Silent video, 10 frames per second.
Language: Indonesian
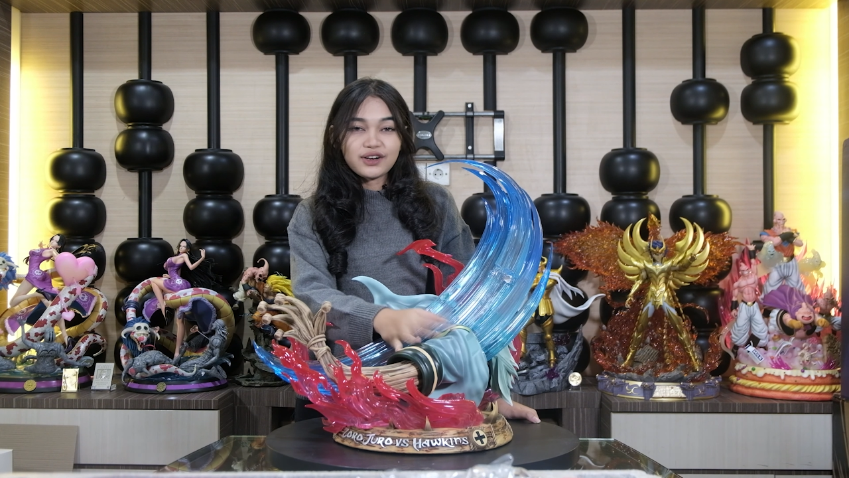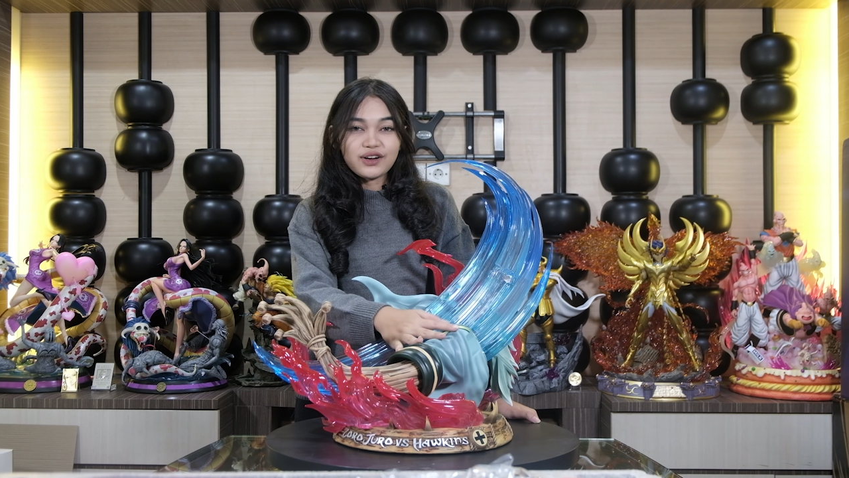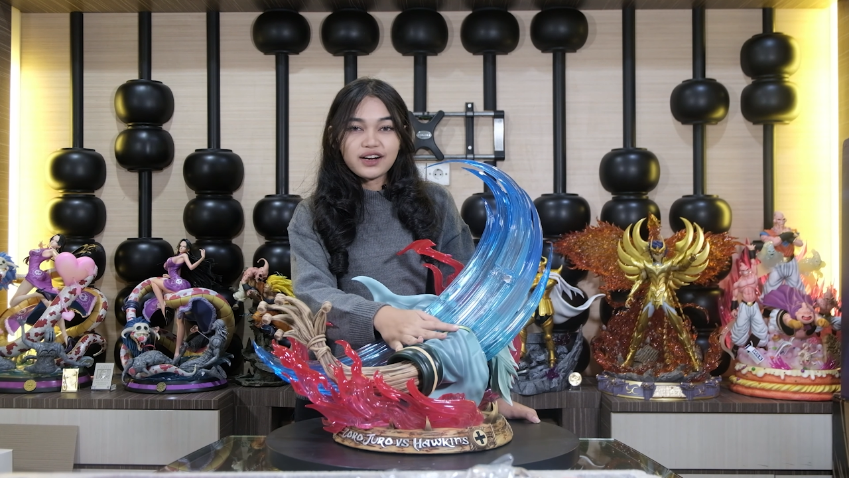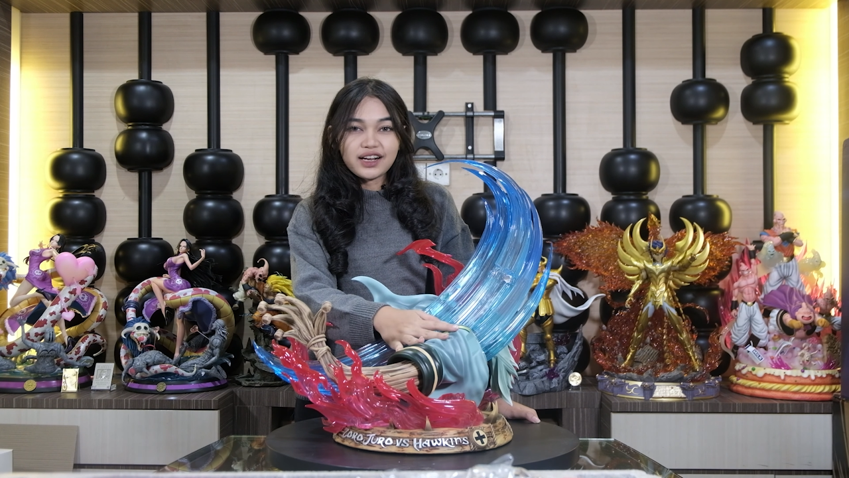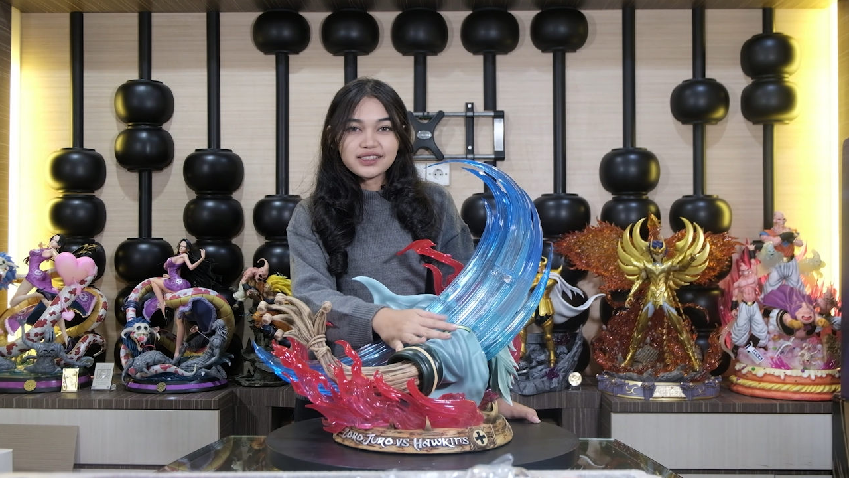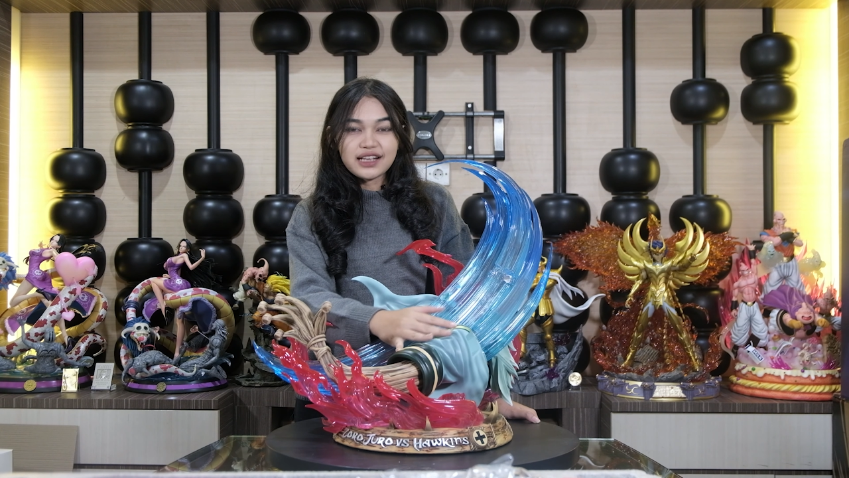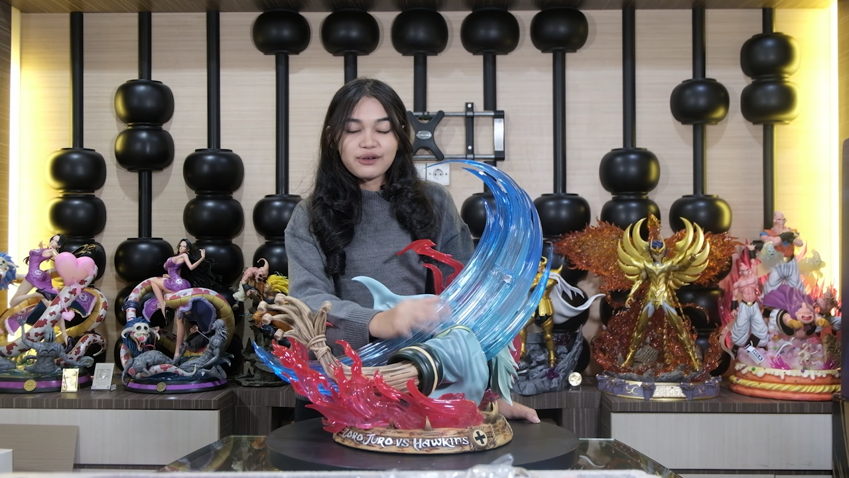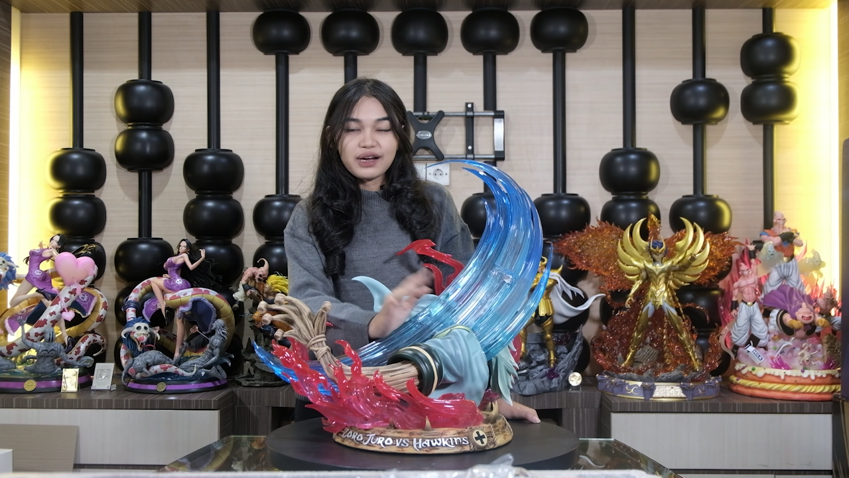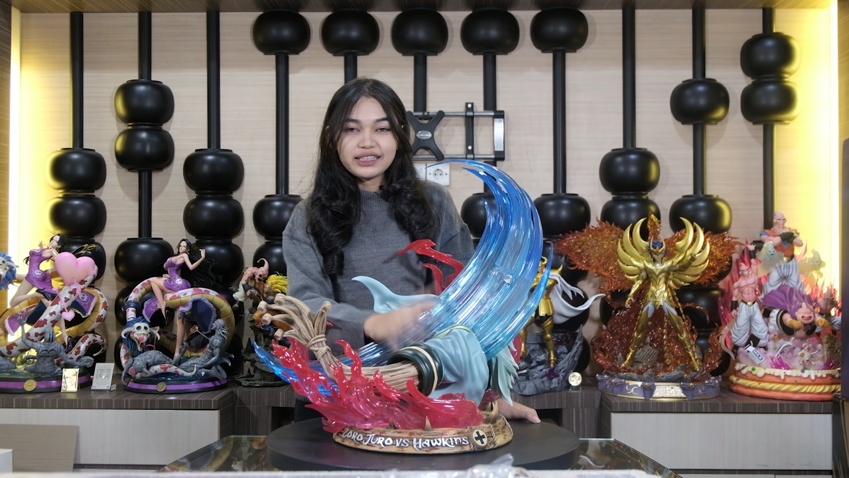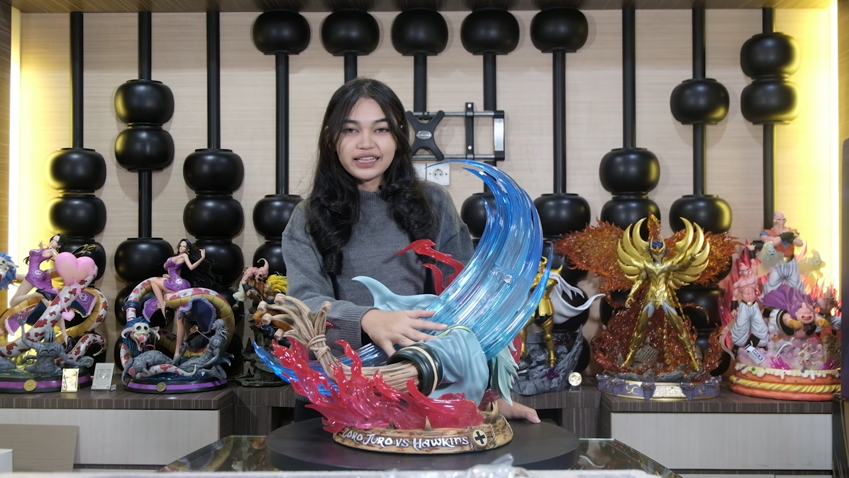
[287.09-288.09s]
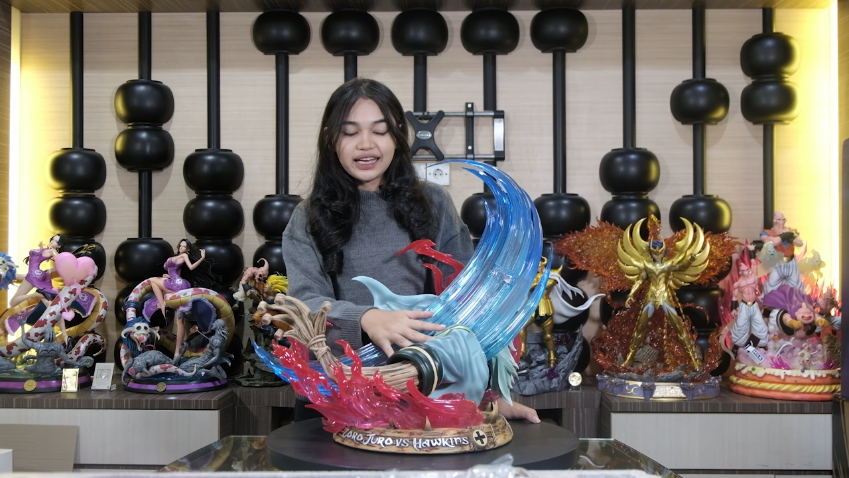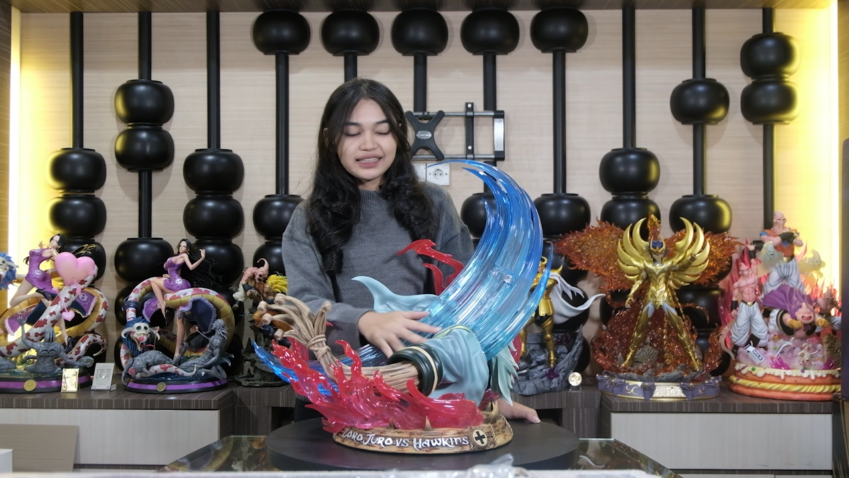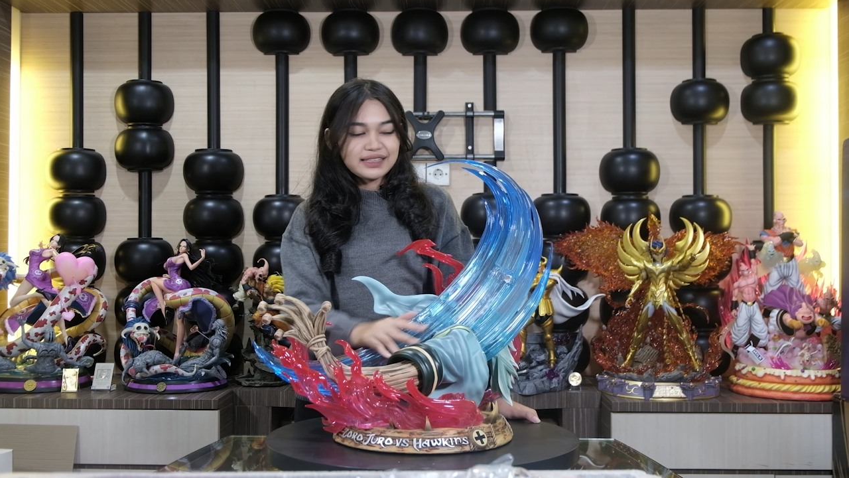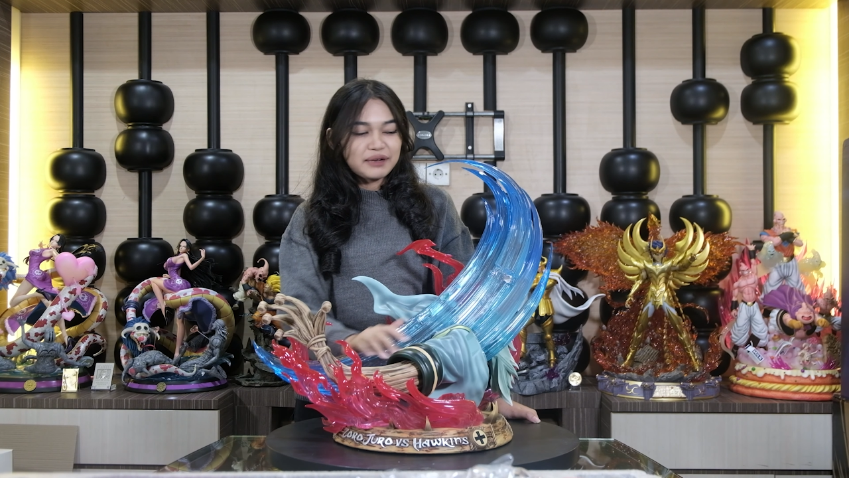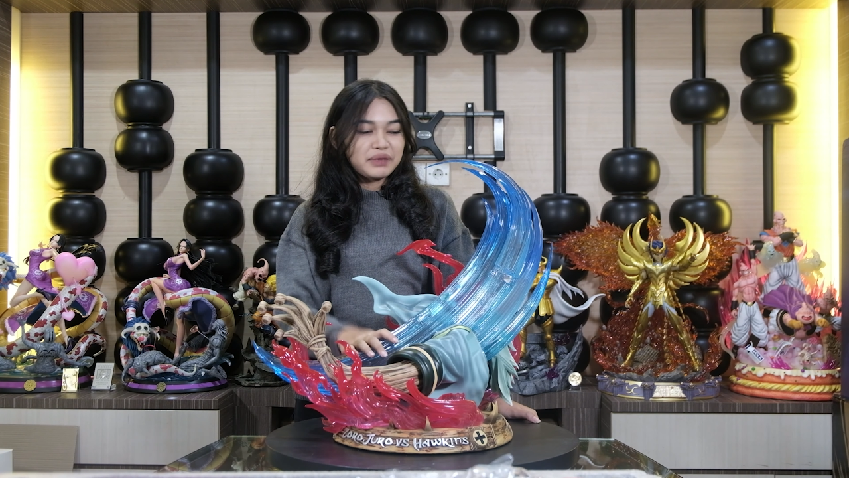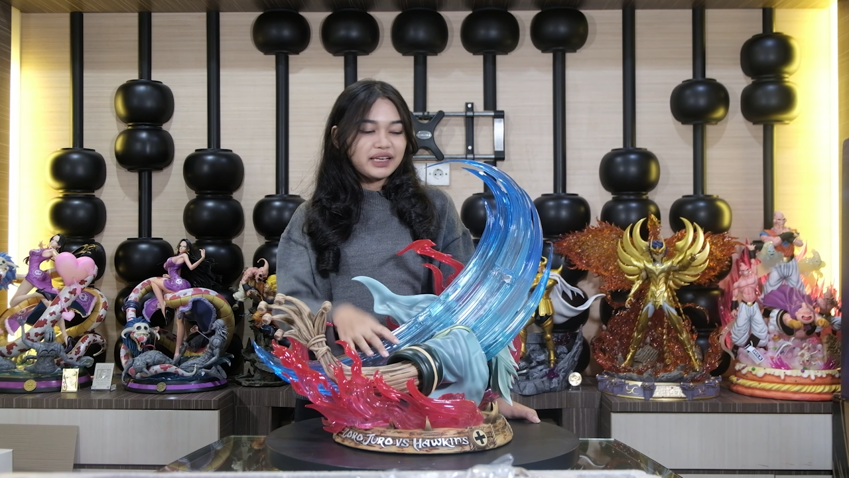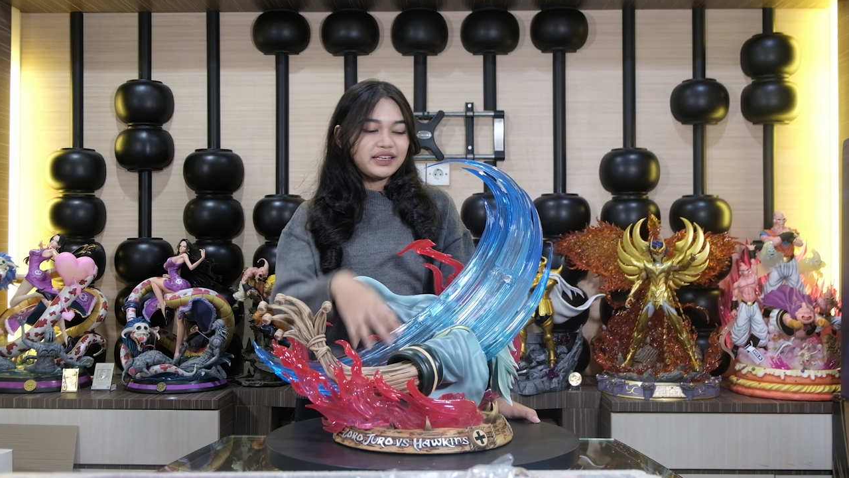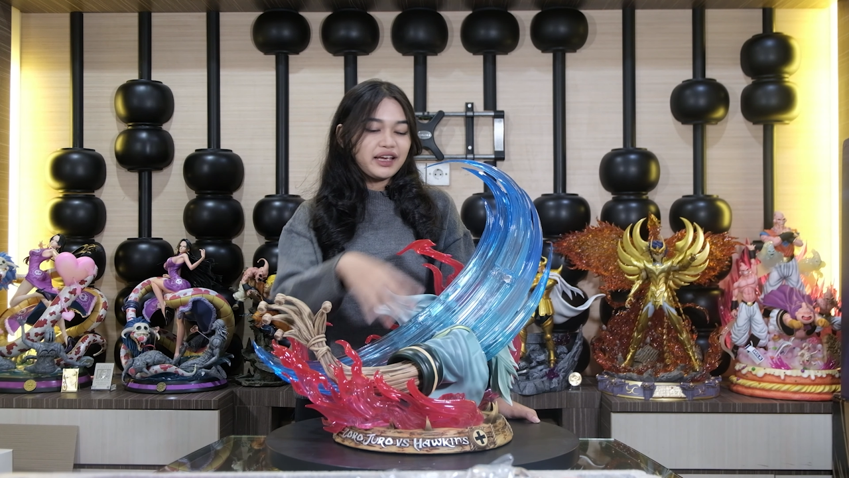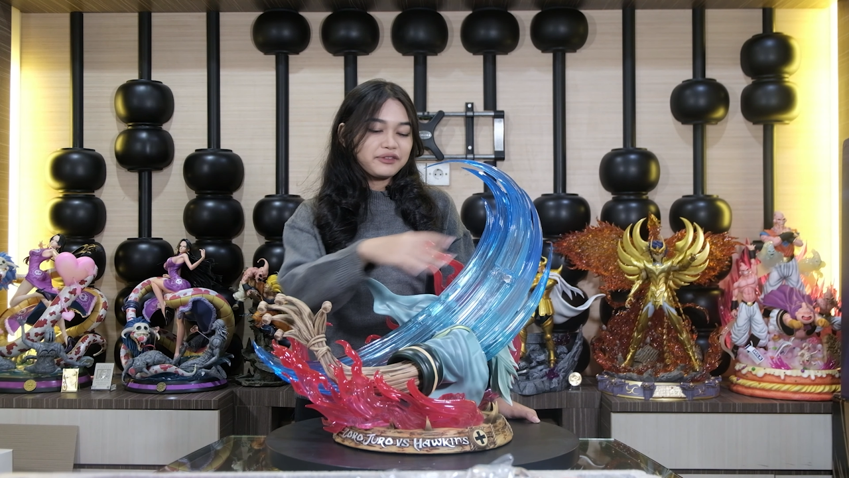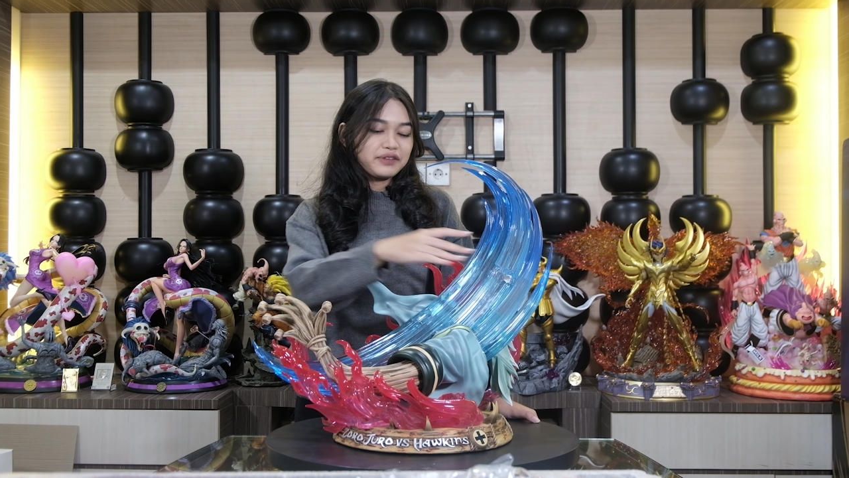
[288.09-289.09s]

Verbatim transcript: orang-orang uh, sawahnya sama ini